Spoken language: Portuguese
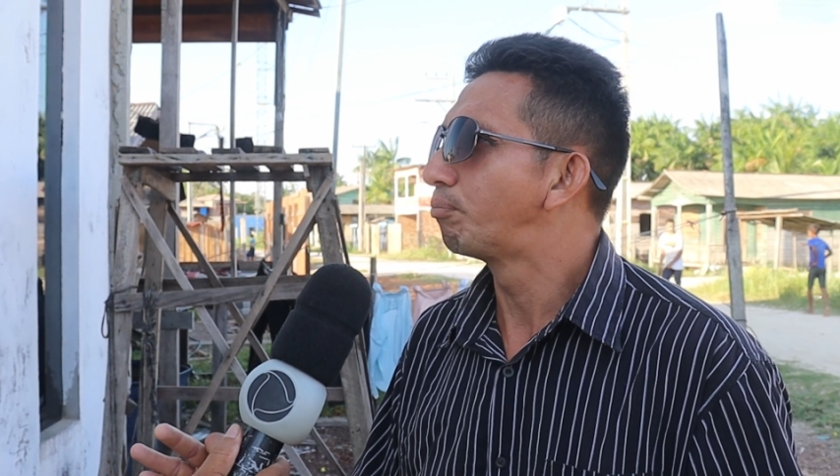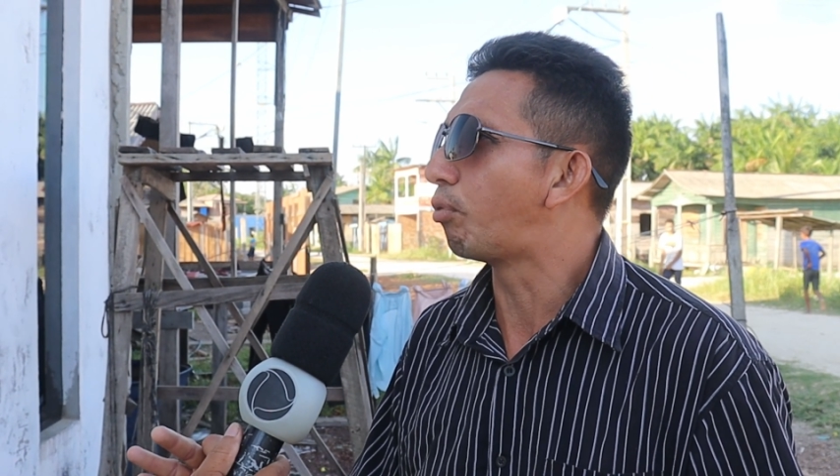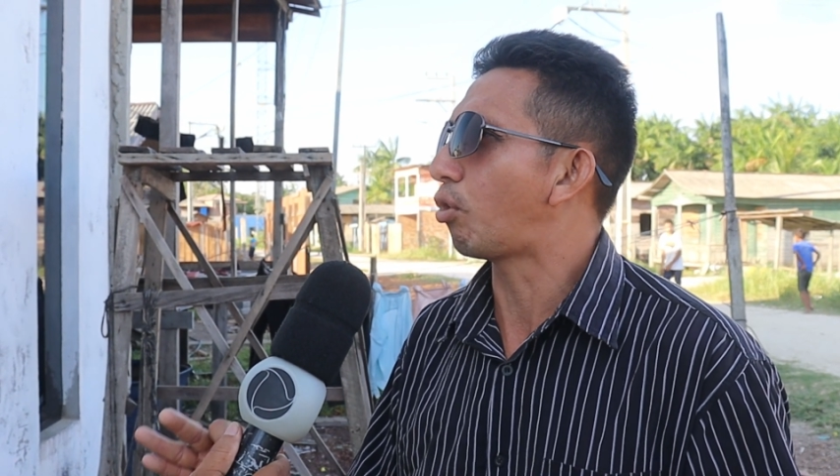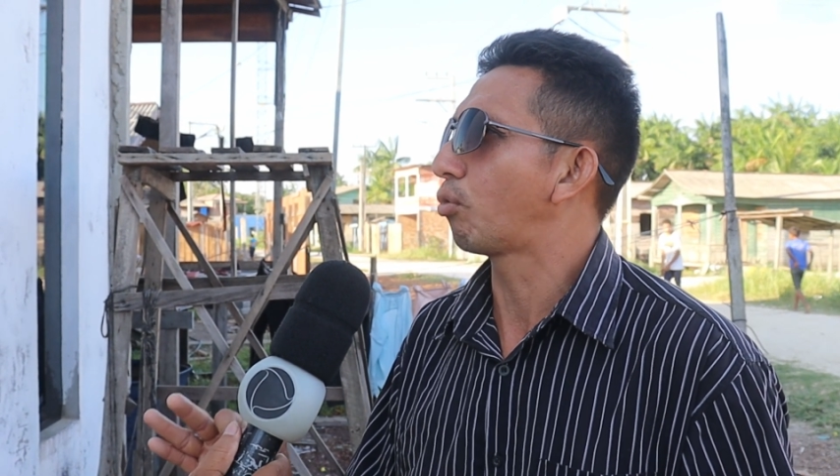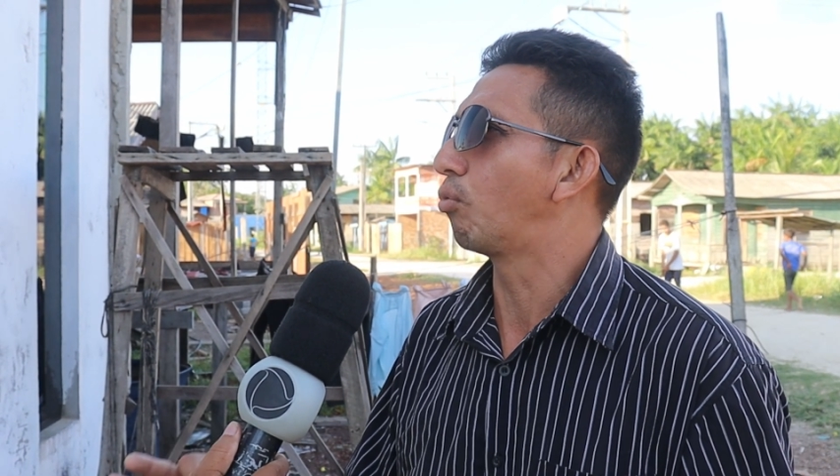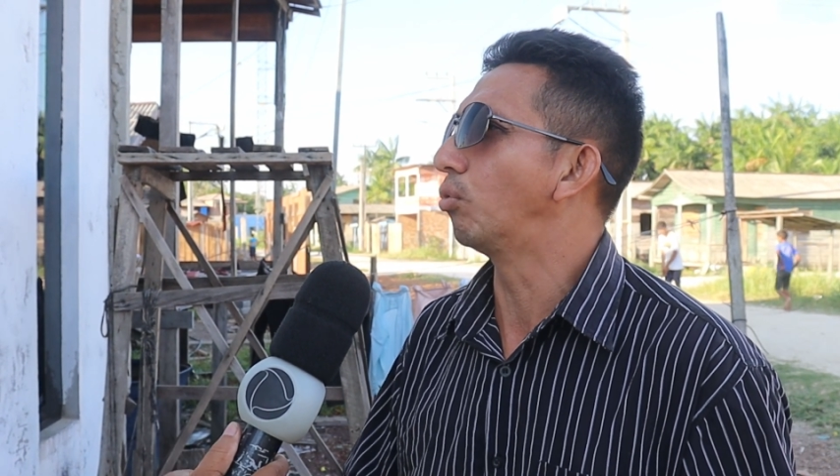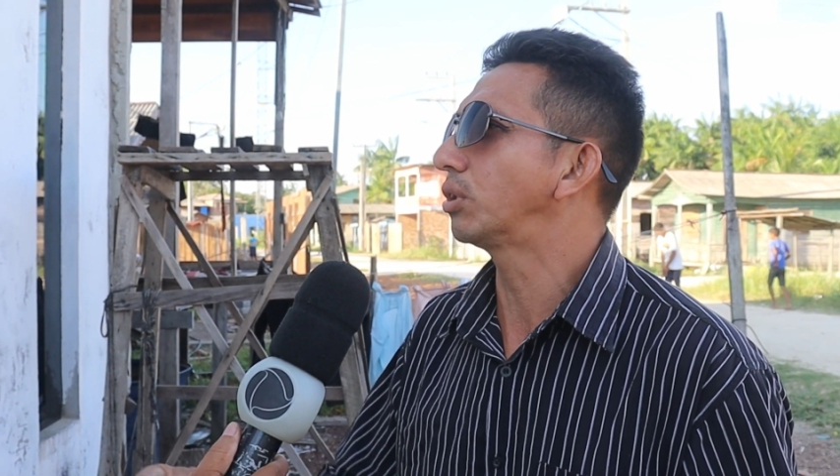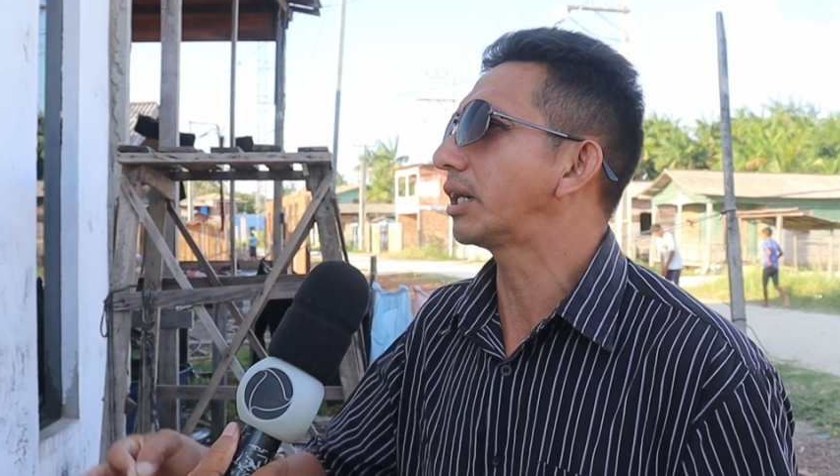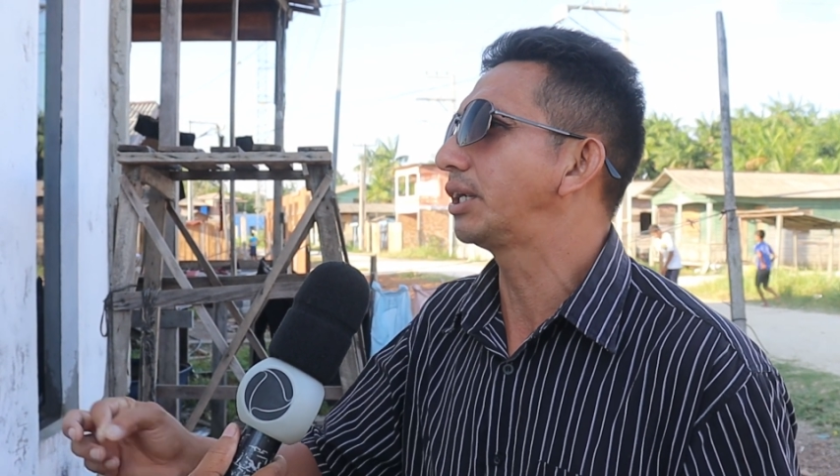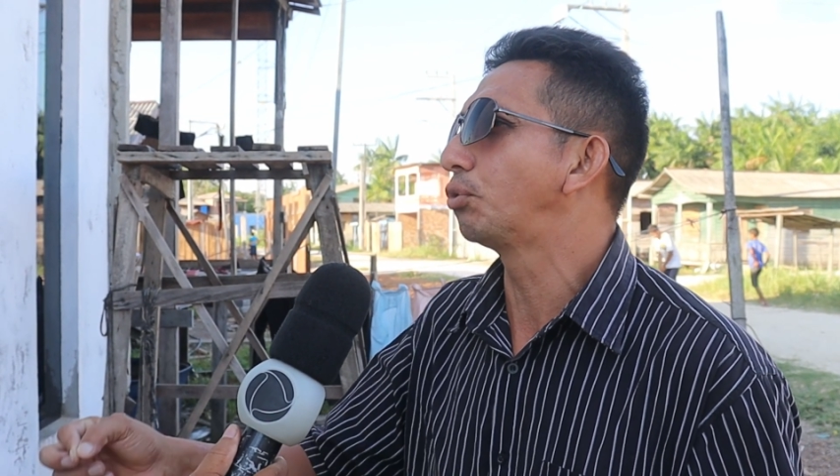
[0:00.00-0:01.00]
por
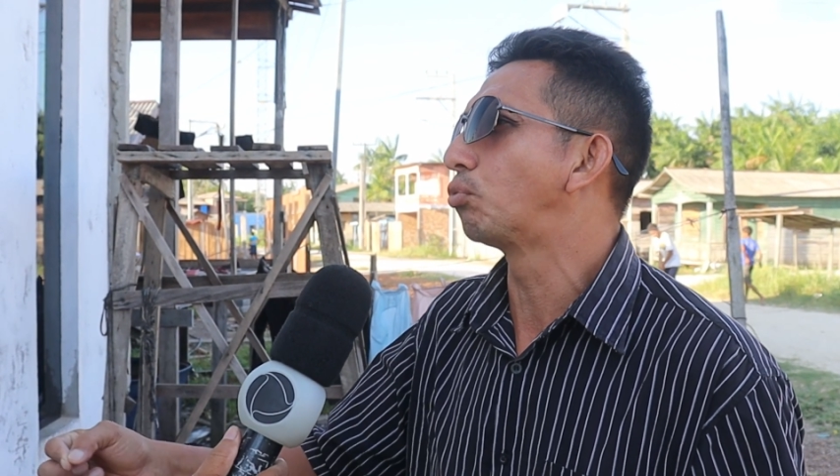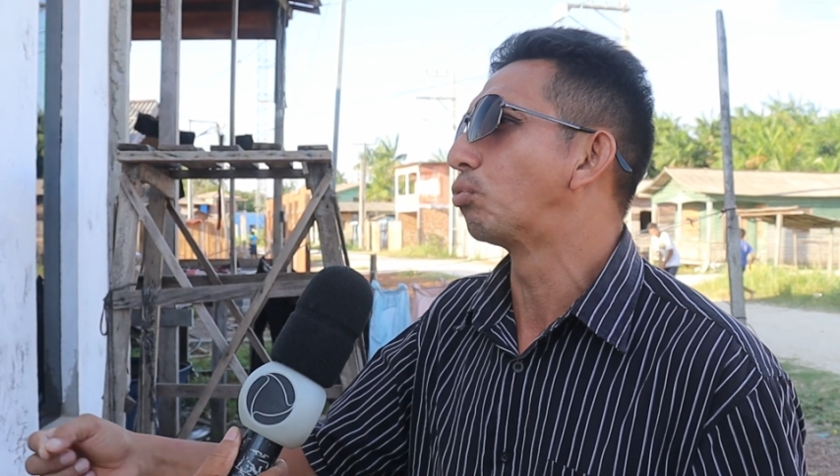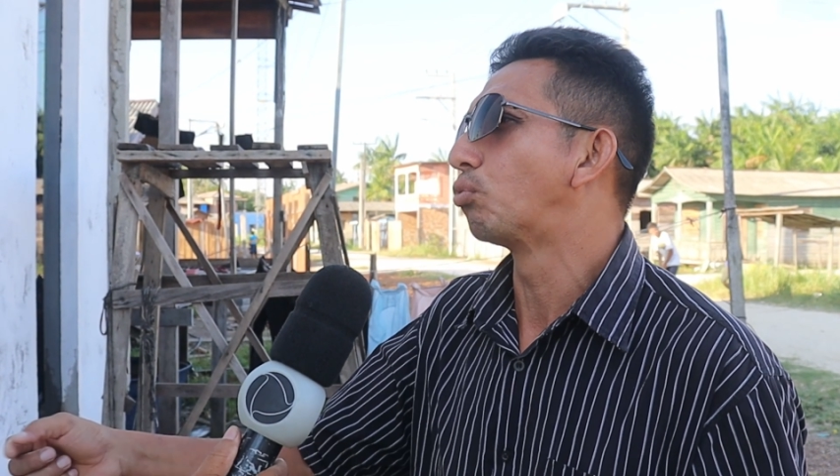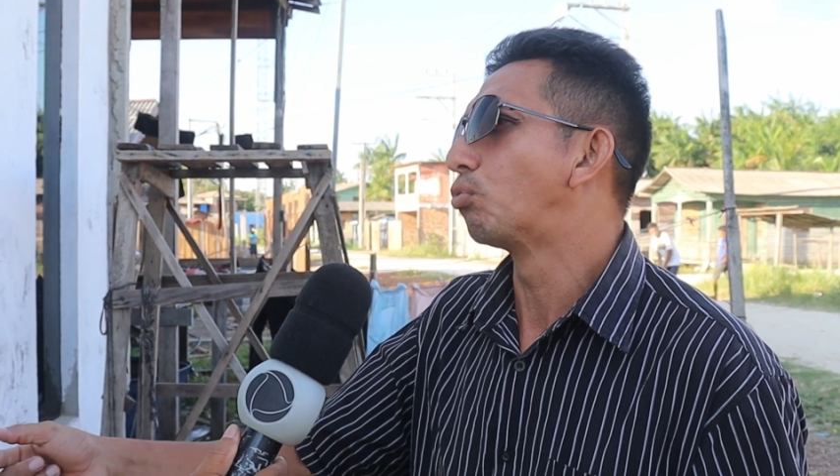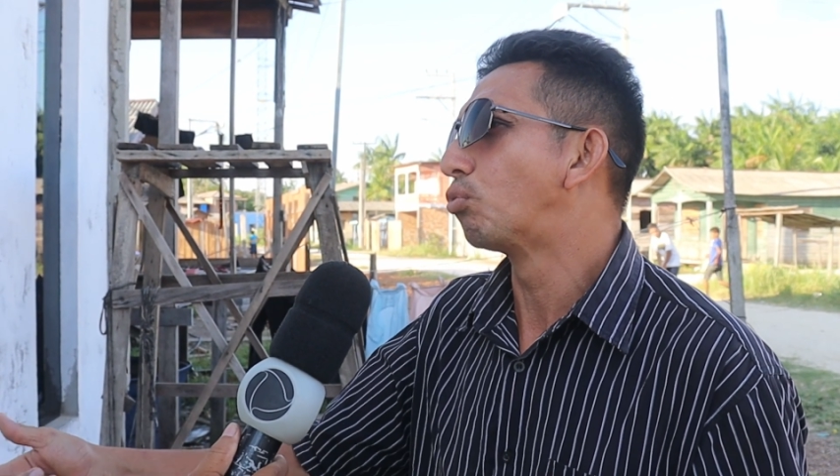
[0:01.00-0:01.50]
conta que o